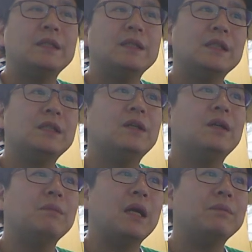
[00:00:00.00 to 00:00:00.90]

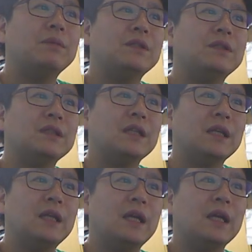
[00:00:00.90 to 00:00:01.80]
신경 마비
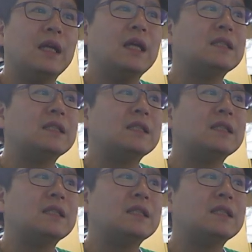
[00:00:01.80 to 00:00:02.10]
증상이나